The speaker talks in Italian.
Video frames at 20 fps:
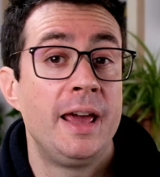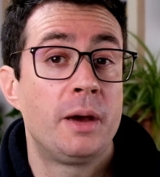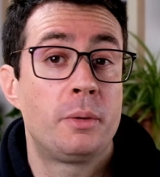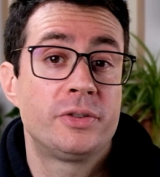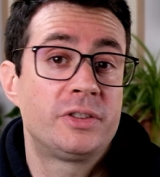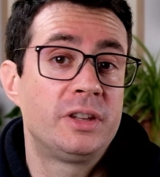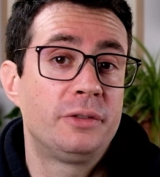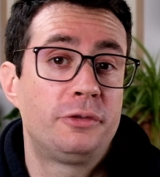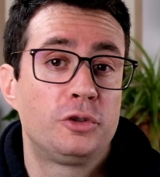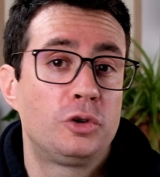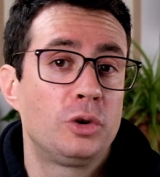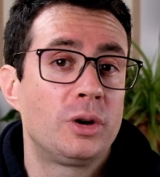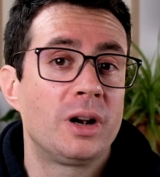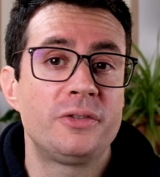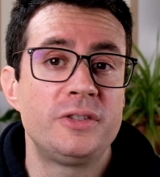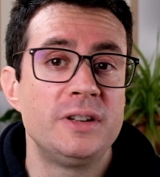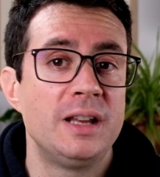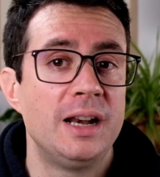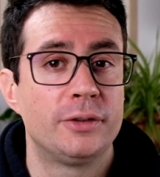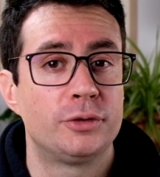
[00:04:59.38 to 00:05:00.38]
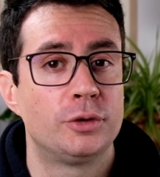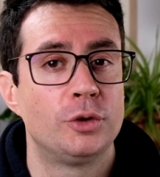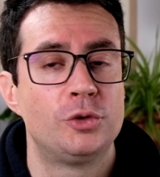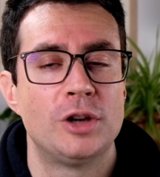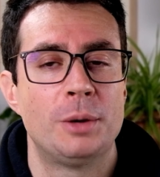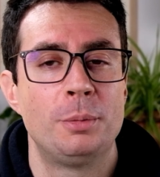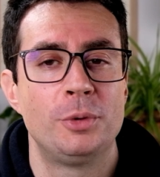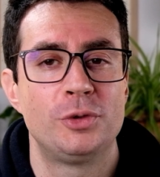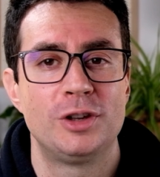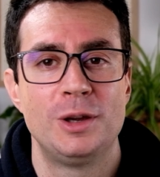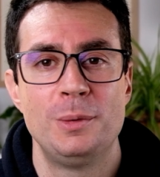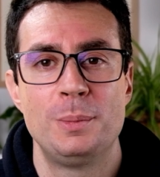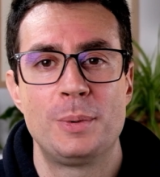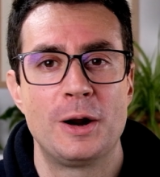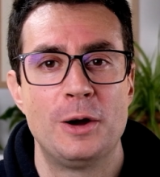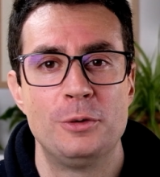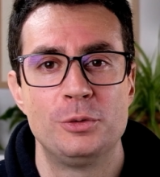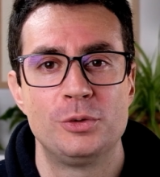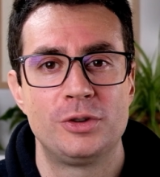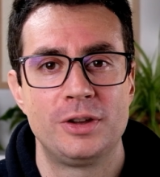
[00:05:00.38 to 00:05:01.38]
queste fotografie le associamo sempre
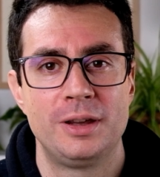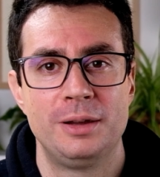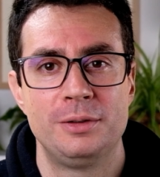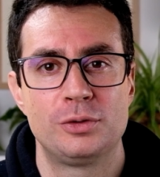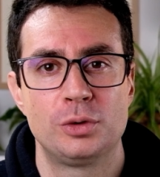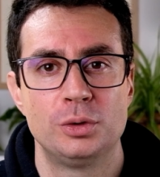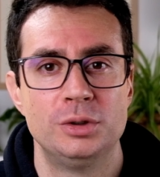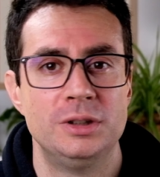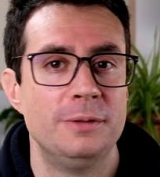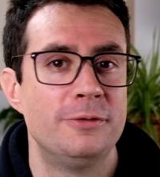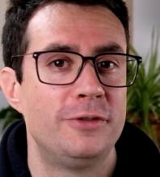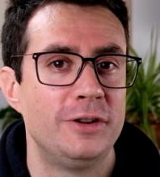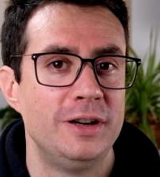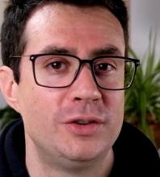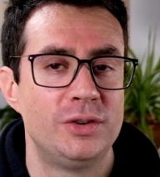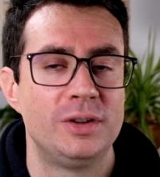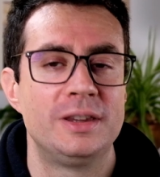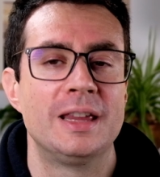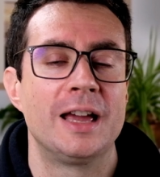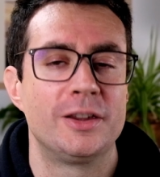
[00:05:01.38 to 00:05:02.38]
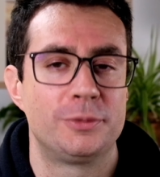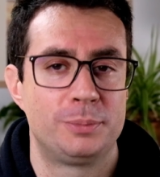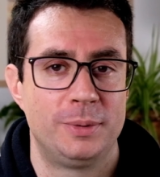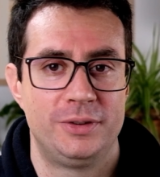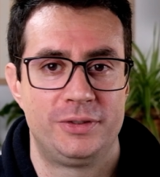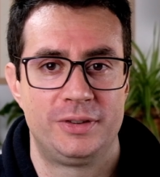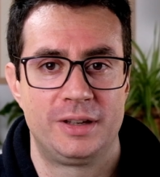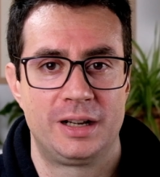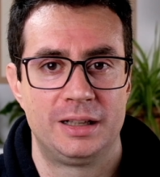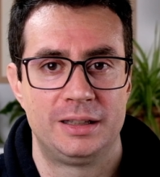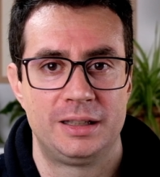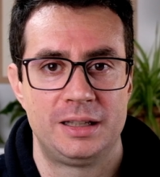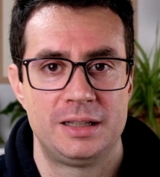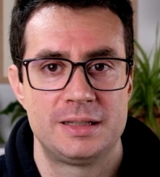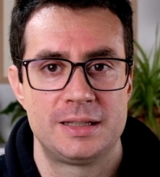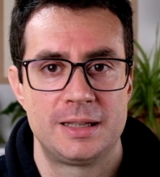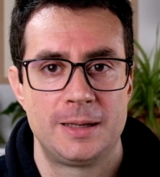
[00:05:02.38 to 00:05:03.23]
a un senso di felicità e spensieratezza